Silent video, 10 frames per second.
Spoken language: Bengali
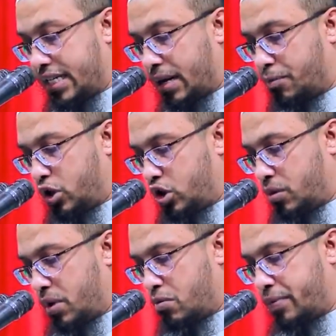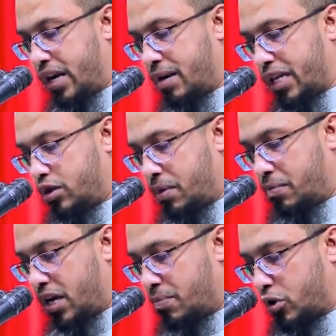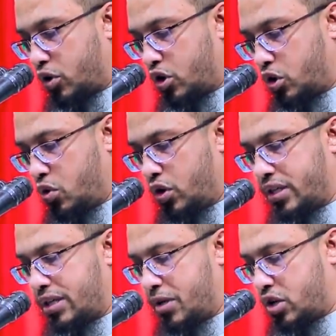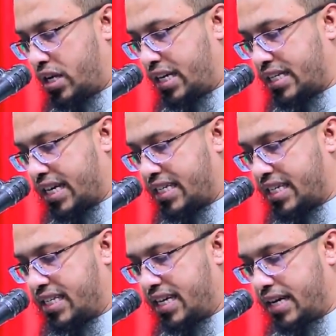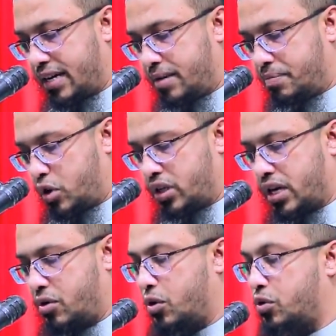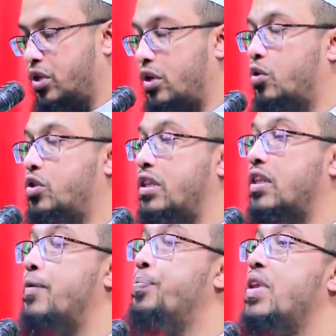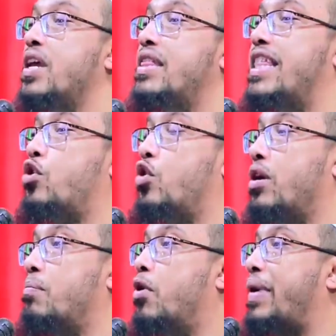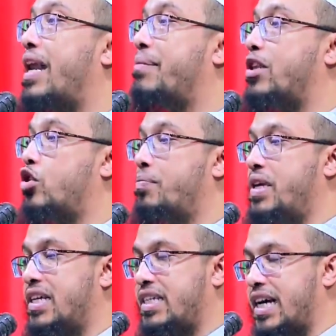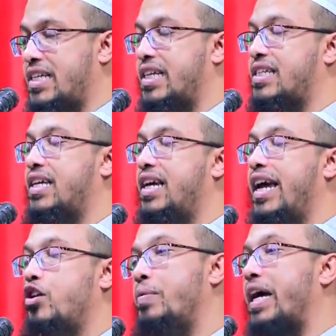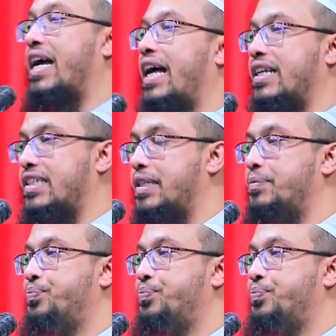সাম্প্রতিক সময়ে মোবাইলের মাধ্যমে বিয়ের প্রচলন শুরু হয়েছে বিষয়টা কি জায়েজ আছে পরিষ্কার হওয়া উচিত উচিত দেখুন মোবাইলের মাধ্যমে বিয়ে জায়েজ আছে একটু ব্যাখ্যা আছে